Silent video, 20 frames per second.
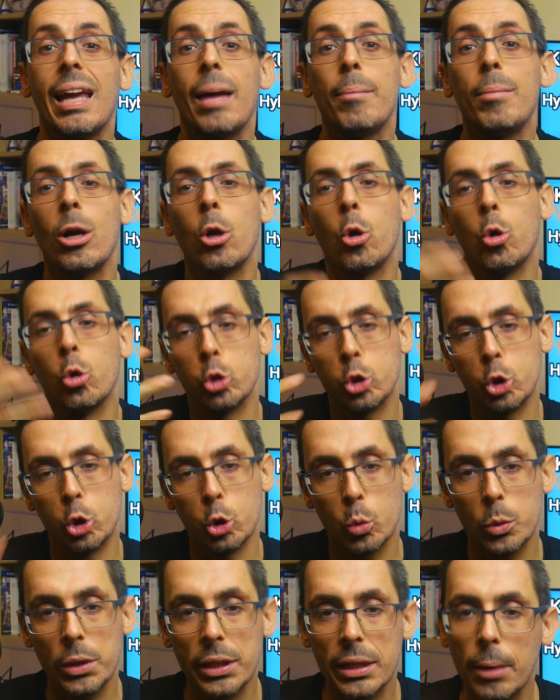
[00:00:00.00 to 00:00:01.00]
ama
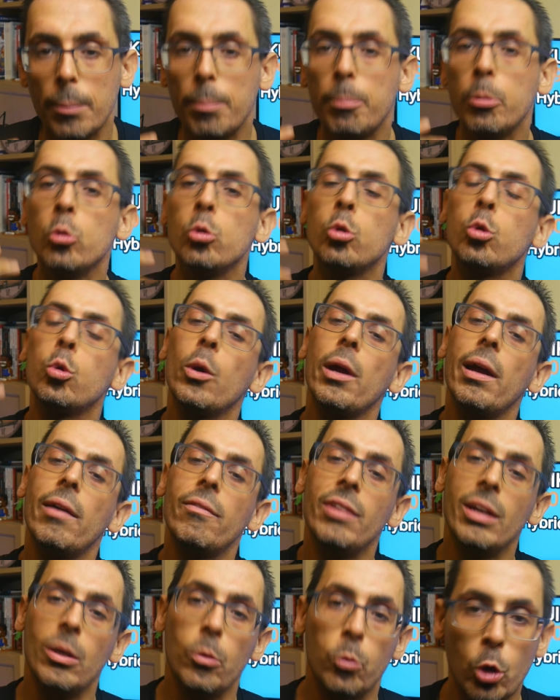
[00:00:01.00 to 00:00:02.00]
costruire il punto e
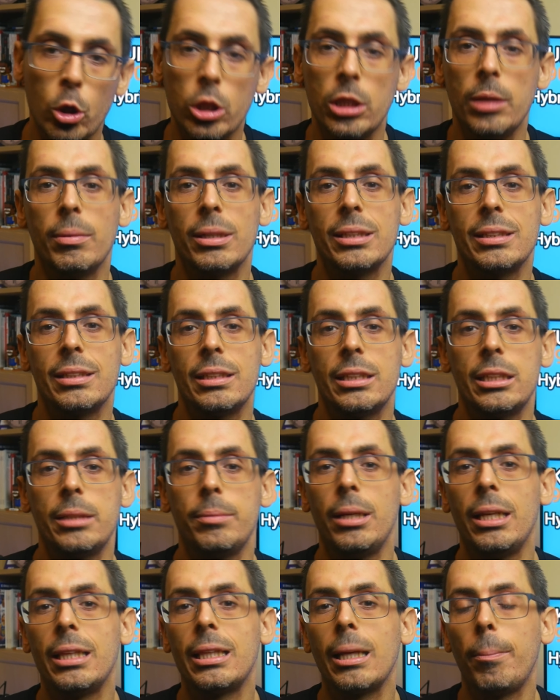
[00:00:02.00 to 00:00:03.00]
avere un'ottima
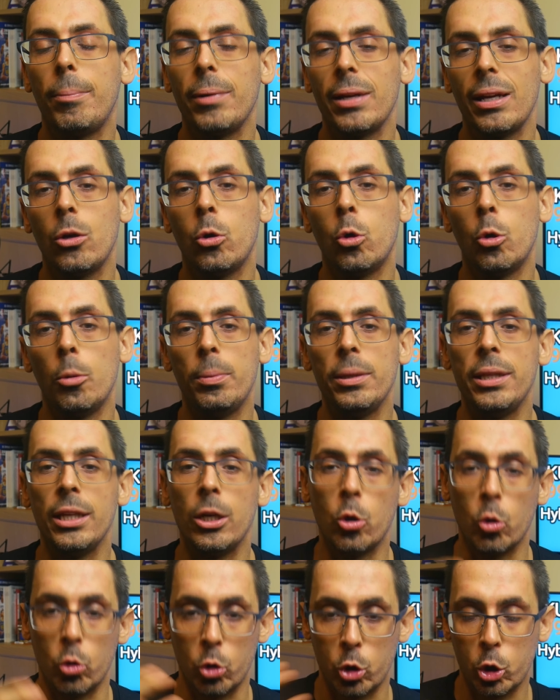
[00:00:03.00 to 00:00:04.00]
sensibilità per i colpi di
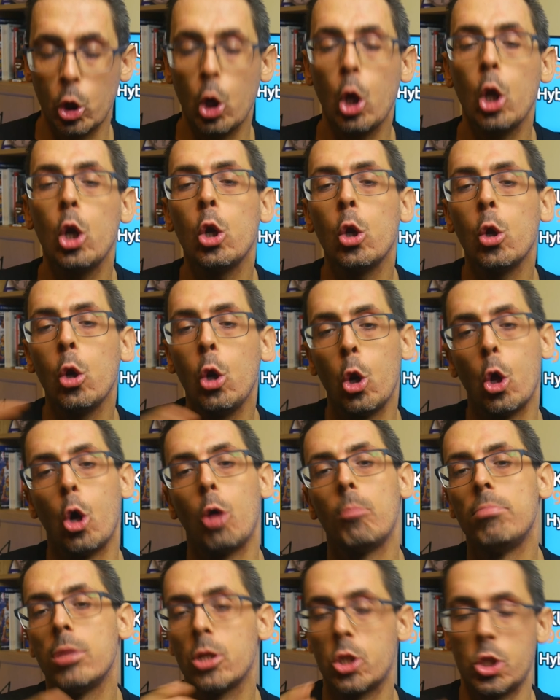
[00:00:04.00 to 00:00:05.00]
controllo,
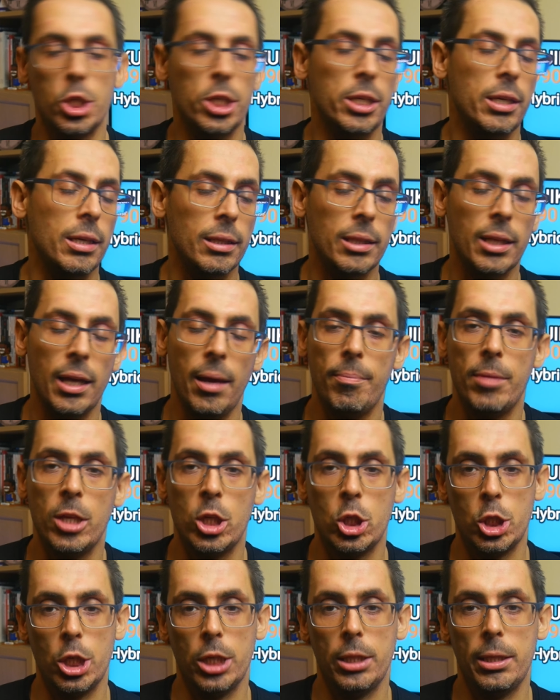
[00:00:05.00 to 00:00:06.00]
lob, cichite,
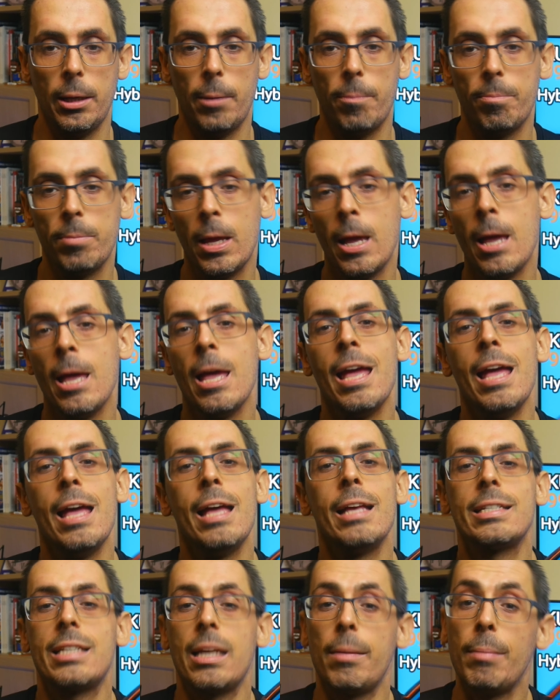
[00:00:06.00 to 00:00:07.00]
eccetera.
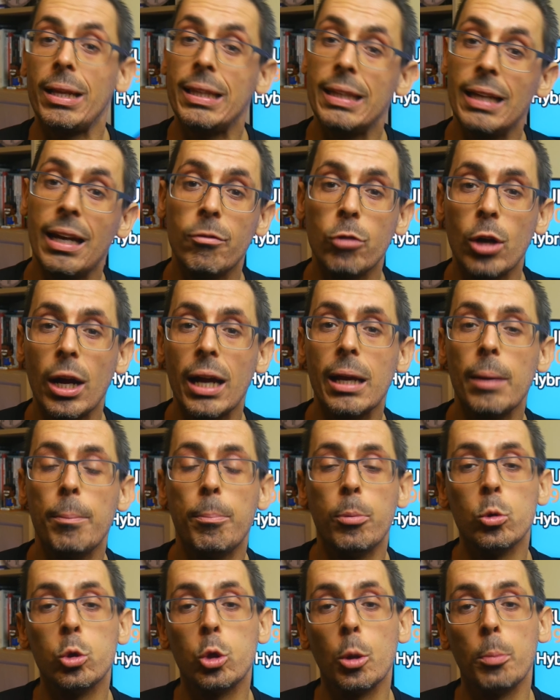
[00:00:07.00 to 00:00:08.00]
Se amate lavorare il
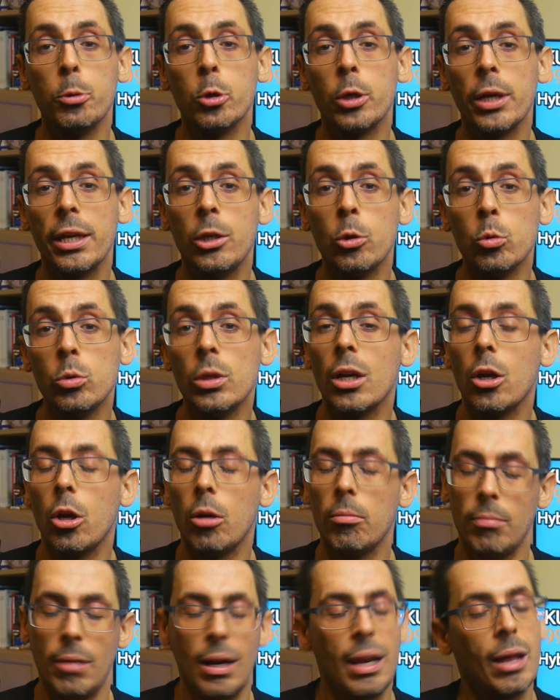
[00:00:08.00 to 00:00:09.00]
punto più che
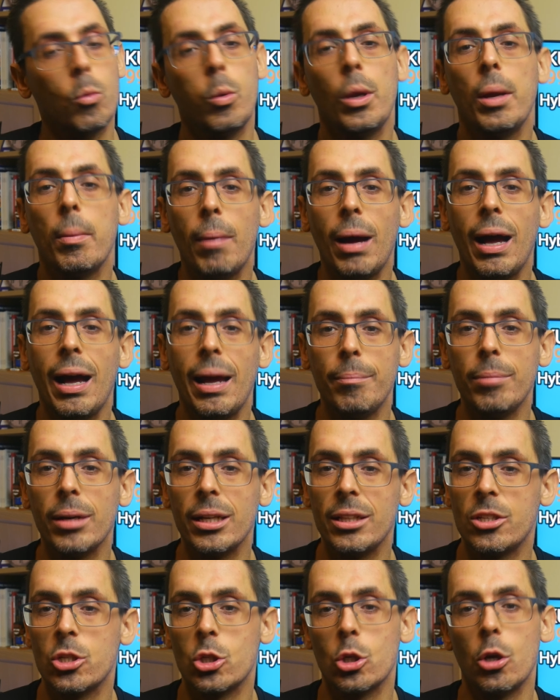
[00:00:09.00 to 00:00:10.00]
chiuderlo, la Quickma
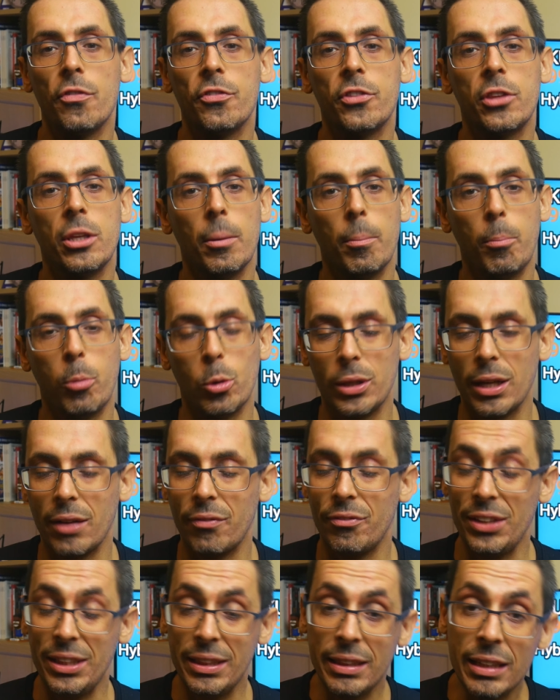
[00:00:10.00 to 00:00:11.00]
Hybrid Soft può
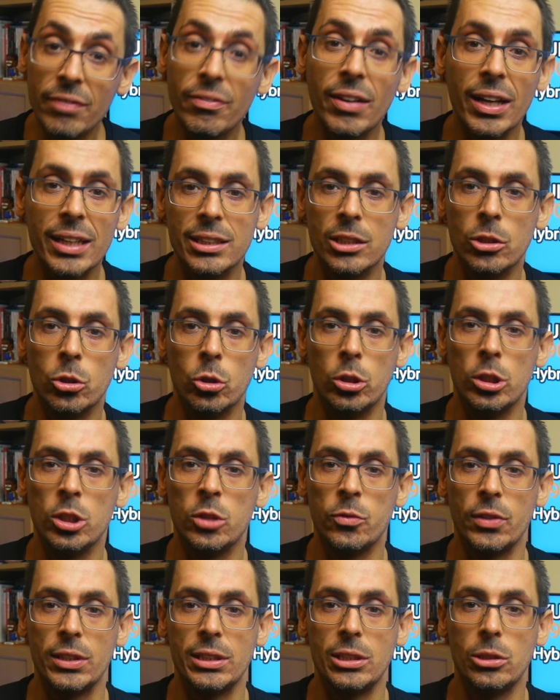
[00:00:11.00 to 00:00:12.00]
darvi diverse
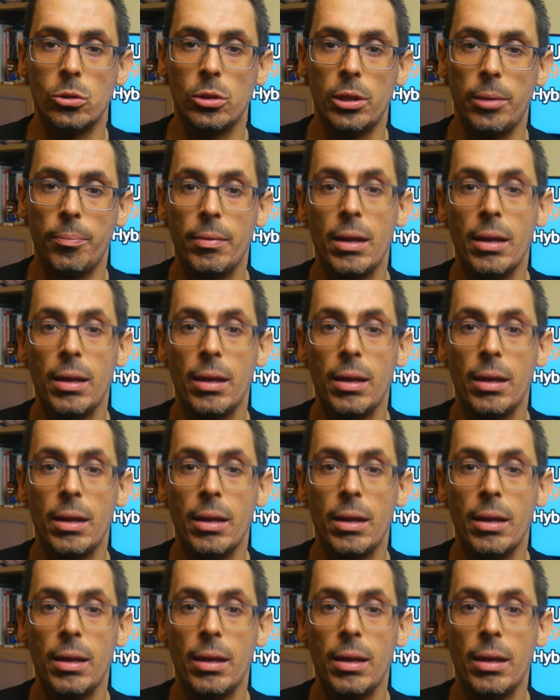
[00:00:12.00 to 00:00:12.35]
soddisfazioni,